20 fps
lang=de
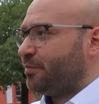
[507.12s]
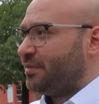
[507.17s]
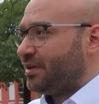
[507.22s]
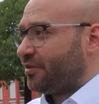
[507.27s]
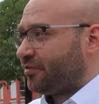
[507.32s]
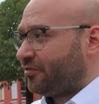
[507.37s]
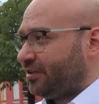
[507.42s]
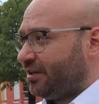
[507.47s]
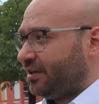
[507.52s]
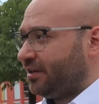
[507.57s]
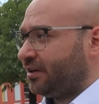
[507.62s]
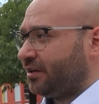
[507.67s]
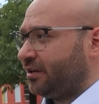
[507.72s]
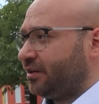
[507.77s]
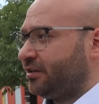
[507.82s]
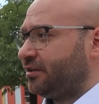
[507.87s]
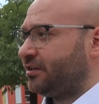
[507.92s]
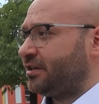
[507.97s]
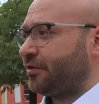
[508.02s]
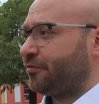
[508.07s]

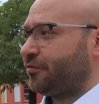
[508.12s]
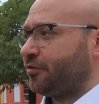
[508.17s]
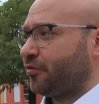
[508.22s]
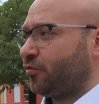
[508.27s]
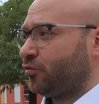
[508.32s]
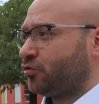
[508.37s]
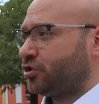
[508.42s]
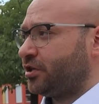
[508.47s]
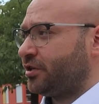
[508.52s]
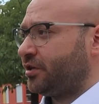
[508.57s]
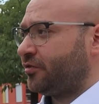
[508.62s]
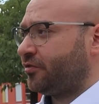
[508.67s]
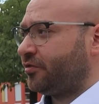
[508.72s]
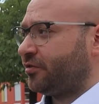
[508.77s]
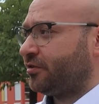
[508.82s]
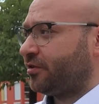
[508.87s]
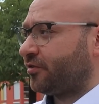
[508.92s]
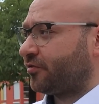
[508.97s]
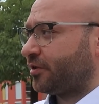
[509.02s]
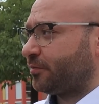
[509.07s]
Ministerien, die dafür zuständig
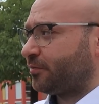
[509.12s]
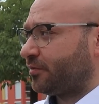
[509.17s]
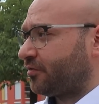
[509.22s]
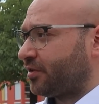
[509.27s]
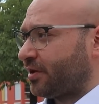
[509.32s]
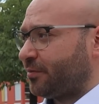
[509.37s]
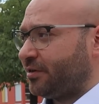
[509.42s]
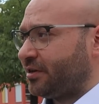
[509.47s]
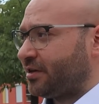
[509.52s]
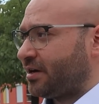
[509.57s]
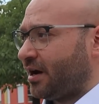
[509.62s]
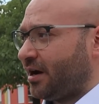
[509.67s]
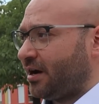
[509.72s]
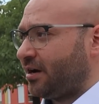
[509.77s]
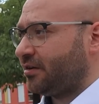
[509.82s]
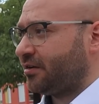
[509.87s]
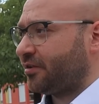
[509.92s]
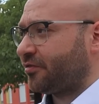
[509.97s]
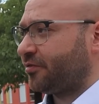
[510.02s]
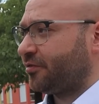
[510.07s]
sind. Es gibt das
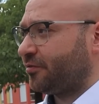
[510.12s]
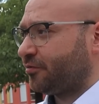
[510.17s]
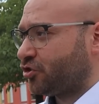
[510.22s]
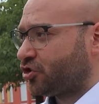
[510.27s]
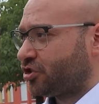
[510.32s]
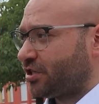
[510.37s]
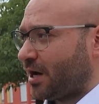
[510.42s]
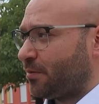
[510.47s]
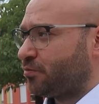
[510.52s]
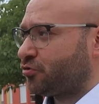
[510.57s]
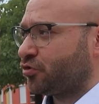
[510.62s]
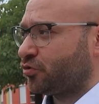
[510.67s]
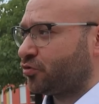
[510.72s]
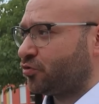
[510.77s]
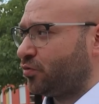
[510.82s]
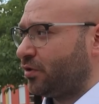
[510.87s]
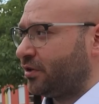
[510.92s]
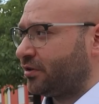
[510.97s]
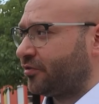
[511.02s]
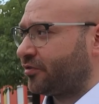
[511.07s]
MEK, das eine
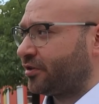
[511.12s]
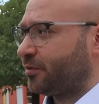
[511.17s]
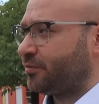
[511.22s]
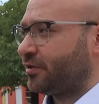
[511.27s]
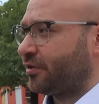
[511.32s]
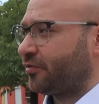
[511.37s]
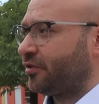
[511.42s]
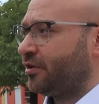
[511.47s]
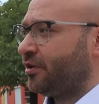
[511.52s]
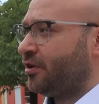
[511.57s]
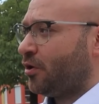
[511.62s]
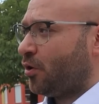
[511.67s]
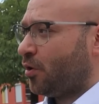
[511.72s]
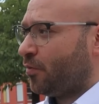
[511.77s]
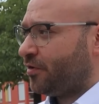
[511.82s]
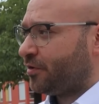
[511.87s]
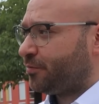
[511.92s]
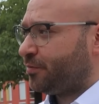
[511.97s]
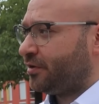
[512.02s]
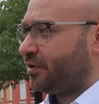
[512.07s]
Stabstruktur hat. Es gibt das
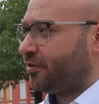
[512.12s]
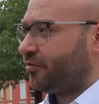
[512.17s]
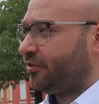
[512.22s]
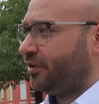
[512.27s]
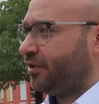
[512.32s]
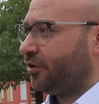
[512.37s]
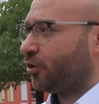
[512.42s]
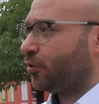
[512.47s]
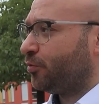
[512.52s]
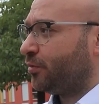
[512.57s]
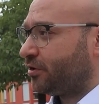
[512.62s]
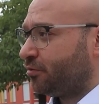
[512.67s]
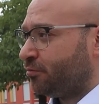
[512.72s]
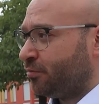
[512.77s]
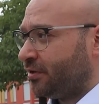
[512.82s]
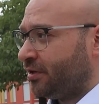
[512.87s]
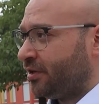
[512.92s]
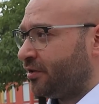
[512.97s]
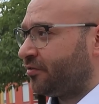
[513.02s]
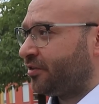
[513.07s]
Umweltministerium mit einem
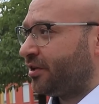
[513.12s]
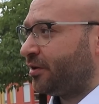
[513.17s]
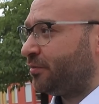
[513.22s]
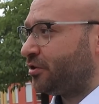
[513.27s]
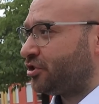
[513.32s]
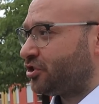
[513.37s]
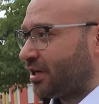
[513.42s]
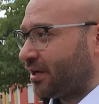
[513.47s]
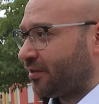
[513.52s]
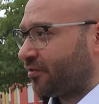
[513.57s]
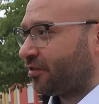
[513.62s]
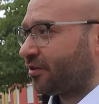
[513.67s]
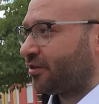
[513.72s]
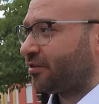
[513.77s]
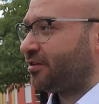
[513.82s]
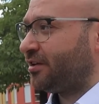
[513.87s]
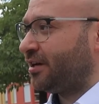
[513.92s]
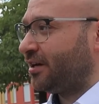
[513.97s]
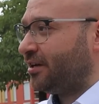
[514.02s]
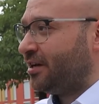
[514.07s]
Minister, mit
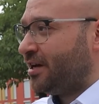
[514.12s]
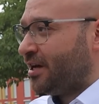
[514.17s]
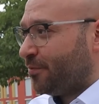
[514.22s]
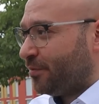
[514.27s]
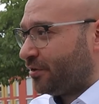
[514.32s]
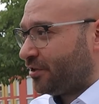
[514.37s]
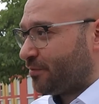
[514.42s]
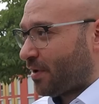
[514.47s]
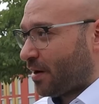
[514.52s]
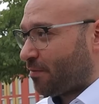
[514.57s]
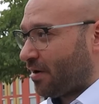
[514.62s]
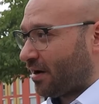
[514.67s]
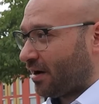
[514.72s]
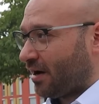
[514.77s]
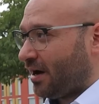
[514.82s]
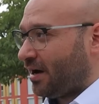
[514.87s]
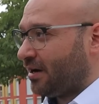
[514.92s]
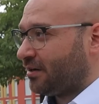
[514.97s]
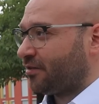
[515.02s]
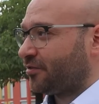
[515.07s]
Staatssekretären, mit einem
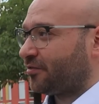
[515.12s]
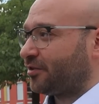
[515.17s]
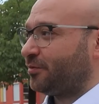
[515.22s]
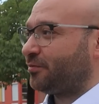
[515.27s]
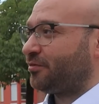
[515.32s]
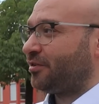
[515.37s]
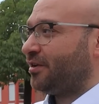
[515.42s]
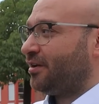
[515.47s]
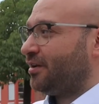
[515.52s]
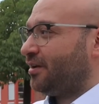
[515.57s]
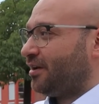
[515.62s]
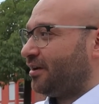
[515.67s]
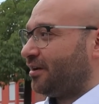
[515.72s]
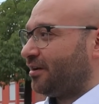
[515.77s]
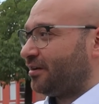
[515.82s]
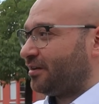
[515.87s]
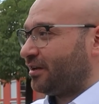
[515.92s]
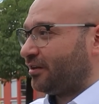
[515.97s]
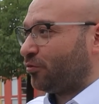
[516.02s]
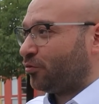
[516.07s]
Apparat. Es gibt
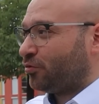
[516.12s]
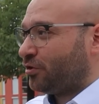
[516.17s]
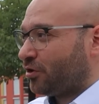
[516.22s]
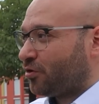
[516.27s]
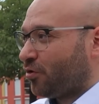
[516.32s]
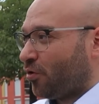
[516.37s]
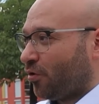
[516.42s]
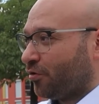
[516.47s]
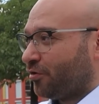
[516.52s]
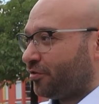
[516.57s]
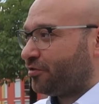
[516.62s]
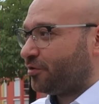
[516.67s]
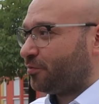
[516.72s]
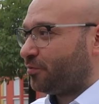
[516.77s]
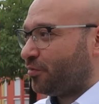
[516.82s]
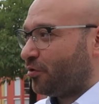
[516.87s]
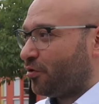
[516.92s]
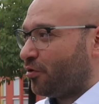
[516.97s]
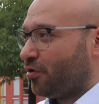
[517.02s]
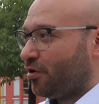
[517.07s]
äh, dann untergeordnete
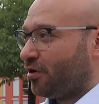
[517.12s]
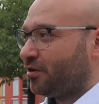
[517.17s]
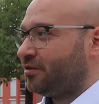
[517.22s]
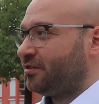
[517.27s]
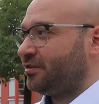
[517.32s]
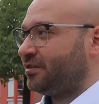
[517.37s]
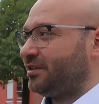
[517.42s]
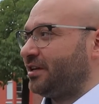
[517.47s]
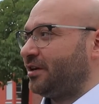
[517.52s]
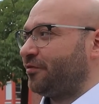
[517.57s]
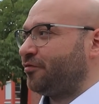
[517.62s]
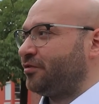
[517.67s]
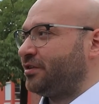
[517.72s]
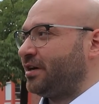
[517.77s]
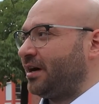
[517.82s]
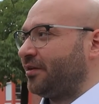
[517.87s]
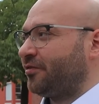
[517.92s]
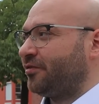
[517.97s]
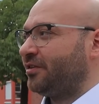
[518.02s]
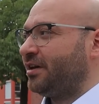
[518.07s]
Behörden, die dafür
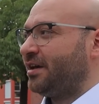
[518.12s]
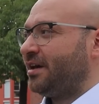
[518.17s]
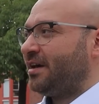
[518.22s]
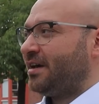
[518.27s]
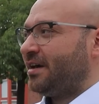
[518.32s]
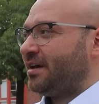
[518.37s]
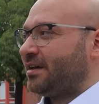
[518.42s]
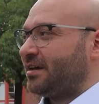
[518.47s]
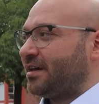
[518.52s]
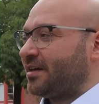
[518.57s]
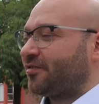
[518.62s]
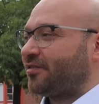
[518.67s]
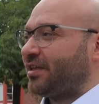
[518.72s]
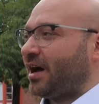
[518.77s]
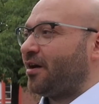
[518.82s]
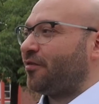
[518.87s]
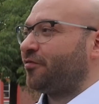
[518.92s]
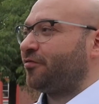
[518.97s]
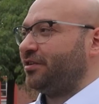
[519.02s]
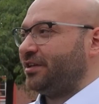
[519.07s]
da sind. Es
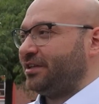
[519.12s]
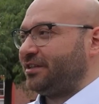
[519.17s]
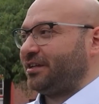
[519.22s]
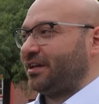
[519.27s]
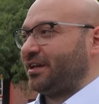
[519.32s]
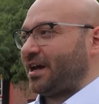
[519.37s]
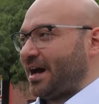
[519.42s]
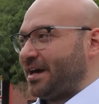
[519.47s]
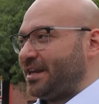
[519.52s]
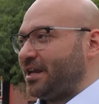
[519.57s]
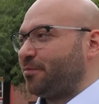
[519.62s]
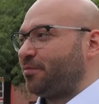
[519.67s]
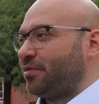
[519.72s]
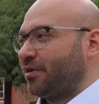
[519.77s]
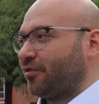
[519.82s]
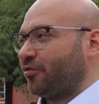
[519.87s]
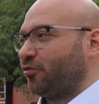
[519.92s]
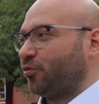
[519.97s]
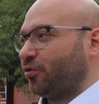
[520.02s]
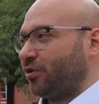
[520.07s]
darf nicht an einer
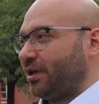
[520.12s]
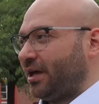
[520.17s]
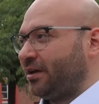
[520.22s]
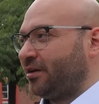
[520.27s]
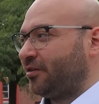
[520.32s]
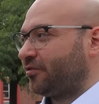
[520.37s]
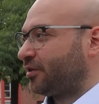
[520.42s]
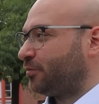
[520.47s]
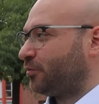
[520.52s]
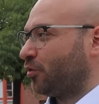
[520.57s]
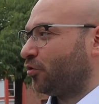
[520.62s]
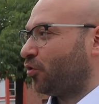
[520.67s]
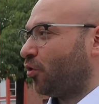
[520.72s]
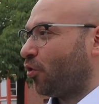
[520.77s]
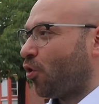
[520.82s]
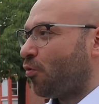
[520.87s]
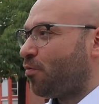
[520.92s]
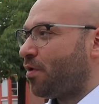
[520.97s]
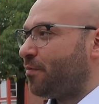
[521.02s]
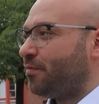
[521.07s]
Person hängen. Es gibt auch ein
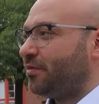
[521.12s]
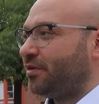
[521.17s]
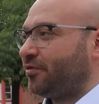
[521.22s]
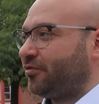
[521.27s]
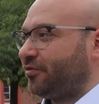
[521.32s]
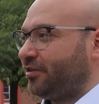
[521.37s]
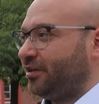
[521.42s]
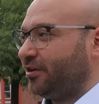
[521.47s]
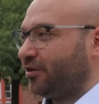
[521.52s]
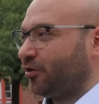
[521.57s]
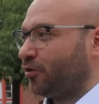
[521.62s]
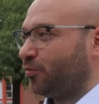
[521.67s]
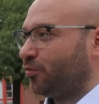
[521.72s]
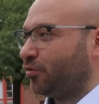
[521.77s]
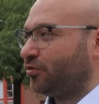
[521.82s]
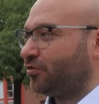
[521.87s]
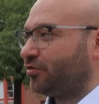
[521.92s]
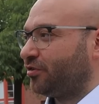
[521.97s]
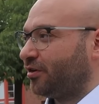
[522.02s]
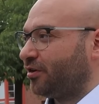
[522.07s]
Europaministerium
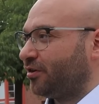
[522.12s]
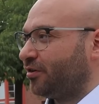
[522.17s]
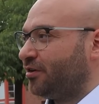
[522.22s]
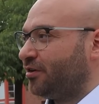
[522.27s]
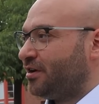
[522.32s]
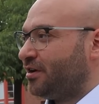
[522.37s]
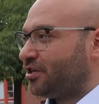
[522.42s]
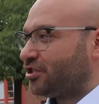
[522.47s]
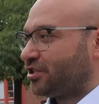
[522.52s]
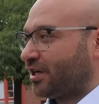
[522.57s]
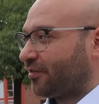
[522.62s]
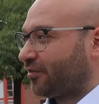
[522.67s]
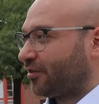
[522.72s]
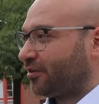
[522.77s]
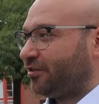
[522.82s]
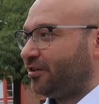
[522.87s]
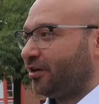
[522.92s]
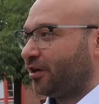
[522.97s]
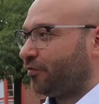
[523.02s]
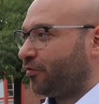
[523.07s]
und
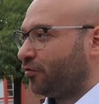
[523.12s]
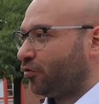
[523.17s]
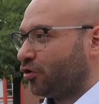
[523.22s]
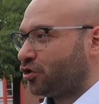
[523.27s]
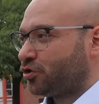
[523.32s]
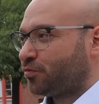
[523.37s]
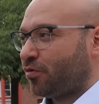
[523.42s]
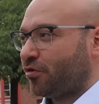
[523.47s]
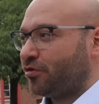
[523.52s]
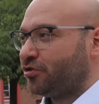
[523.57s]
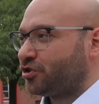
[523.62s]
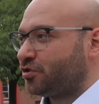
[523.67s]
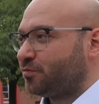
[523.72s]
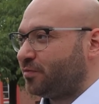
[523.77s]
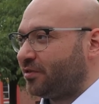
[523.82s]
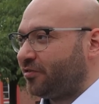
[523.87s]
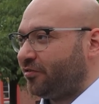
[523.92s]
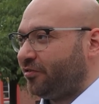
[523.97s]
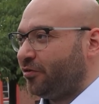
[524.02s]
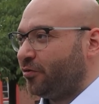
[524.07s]
Staatssekretäre für deutsch-polnische
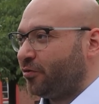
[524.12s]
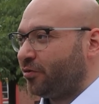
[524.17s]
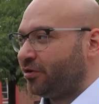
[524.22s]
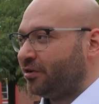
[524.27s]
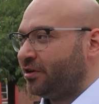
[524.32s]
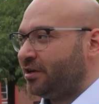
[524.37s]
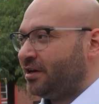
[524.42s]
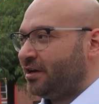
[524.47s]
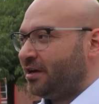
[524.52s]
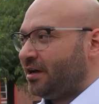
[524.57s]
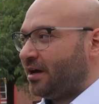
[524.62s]
Beziehungen.